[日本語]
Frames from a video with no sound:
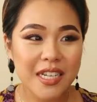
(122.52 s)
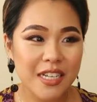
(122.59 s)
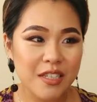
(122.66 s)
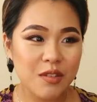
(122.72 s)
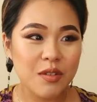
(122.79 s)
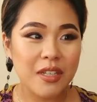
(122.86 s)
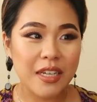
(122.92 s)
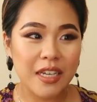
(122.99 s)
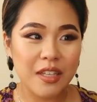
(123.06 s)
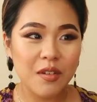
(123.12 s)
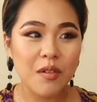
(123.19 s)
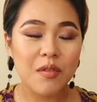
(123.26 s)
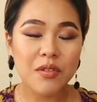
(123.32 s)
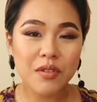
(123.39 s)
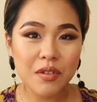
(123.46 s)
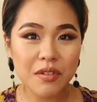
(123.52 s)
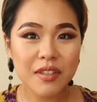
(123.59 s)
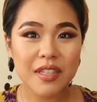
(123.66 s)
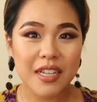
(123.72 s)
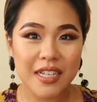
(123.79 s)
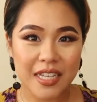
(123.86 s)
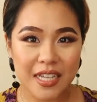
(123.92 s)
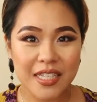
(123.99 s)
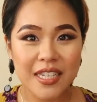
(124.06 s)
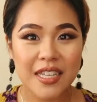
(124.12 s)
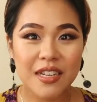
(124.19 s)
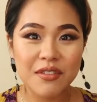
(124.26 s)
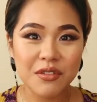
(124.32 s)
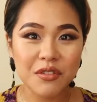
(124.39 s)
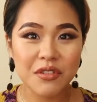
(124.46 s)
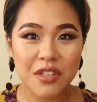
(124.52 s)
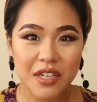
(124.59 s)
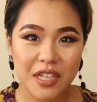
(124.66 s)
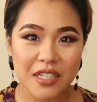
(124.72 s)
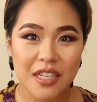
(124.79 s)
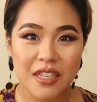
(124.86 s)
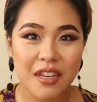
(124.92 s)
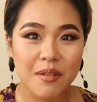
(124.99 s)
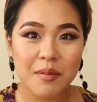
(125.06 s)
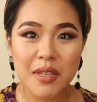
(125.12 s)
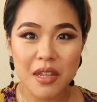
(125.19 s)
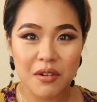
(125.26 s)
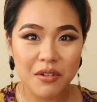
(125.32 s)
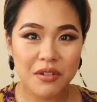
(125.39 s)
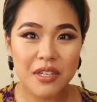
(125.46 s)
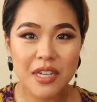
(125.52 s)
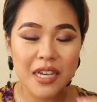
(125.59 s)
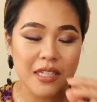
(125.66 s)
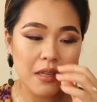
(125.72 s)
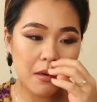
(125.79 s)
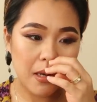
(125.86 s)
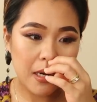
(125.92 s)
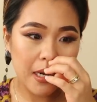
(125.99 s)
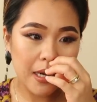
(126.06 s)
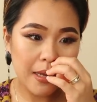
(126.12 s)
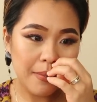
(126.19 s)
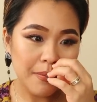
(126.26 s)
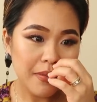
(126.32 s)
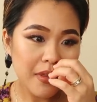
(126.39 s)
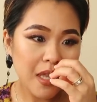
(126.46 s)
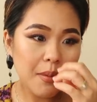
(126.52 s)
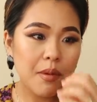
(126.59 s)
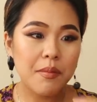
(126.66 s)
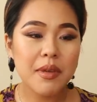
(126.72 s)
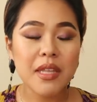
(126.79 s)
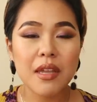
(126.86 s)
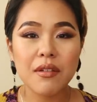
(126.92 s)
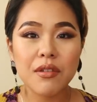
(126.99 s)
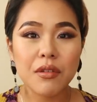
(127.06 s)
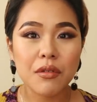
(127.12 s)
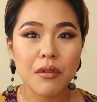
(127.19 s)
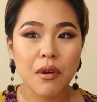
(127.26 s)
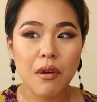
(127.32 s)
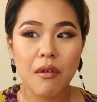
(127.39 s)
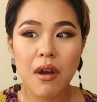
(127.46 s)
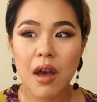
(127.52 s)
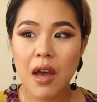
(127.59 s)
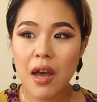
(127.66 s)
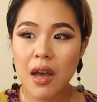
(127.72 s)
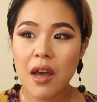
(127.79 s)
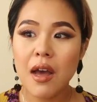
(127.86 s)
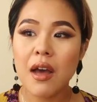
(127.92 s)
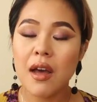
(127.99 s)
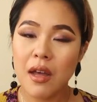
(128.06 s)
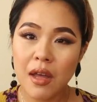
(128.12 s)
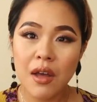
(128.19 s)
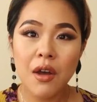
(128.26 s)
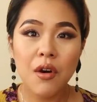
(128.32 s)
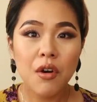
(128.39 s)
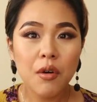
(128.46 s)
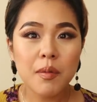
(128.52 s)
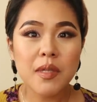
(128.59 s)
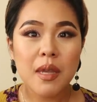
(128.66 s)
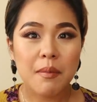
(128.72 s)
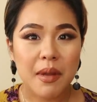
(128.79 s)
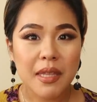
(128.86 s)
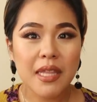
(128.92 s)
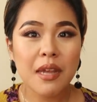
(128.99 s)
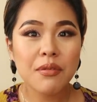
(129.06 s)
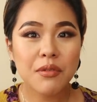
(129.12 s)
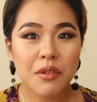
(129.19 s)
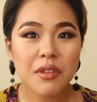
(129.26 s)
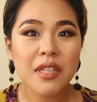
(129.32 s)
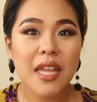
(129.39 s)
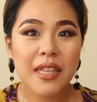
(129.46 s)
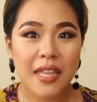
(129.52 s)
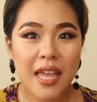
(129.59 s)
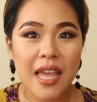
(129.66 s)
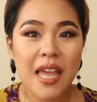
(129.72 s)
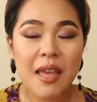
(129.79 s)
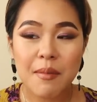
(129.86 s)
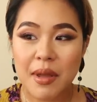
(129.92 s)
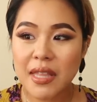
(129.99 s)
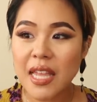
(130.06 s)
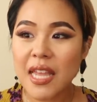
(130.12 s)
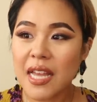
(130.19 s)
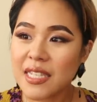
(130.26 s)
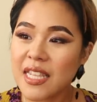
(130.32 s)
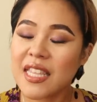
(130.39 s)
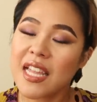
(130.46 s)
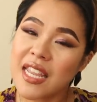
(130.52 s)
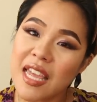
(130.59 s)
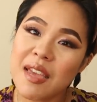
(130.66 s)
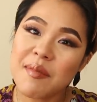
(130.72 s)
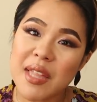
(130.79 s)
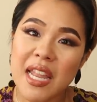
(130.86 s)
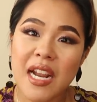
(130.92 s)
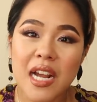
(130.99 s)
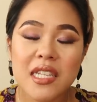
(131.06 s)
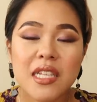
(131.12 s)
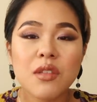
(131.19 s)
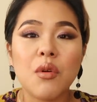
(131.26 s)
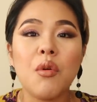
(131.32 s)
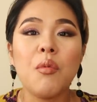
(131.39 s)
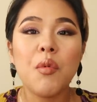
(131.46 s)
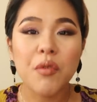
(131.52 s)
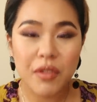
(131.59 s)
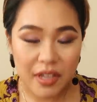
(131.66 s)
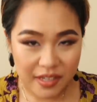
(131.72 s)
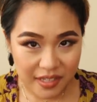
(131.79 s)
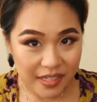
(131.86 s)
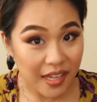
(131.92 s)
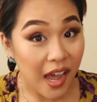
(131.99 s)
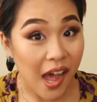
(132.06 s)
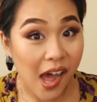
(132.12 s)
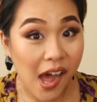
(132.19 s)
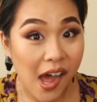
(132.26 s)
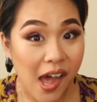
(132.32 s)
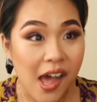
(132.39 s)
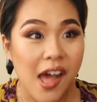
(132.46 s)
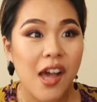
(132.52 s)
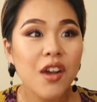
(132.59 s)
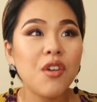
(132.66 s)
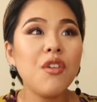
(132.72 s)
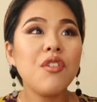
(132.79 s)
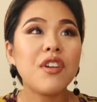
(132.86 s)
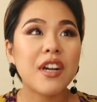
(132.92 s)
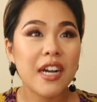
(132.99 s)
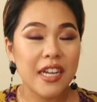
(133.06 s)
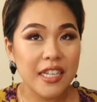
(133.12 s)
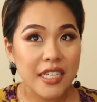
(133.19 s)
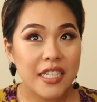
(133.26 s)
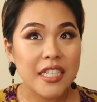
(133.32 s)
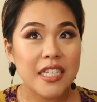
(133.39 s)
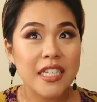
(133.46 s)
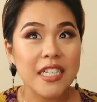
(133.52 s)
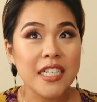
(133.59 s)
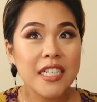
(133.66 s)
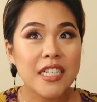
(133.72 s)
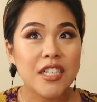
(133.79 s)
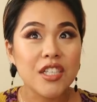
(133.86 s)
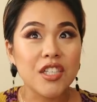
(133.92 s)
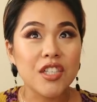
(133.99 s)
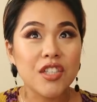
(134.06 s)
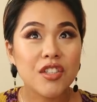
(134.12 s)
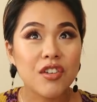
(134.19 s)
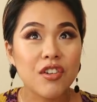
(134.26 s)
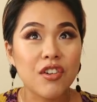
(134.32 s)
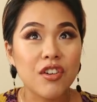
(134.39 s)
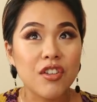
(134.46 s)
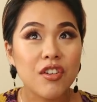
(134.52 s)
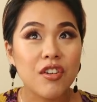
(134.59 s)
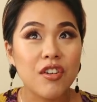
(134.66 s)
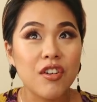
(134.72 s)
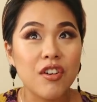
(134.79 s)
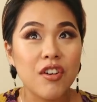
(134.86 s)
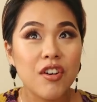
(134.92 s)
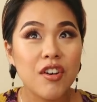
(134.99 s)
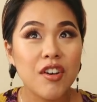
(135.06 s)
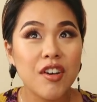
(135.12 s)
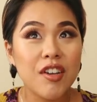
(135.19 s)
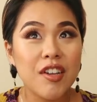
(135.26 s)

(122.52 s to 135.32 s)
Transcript: からそうだけど太ったり痩せたり太ったり痩せたりみたいなの繰り返してるから多分見てる人とかはああ、ホップさんまた太ったねまた痩せたねみたいな感じだと思うんですが今回うんとこの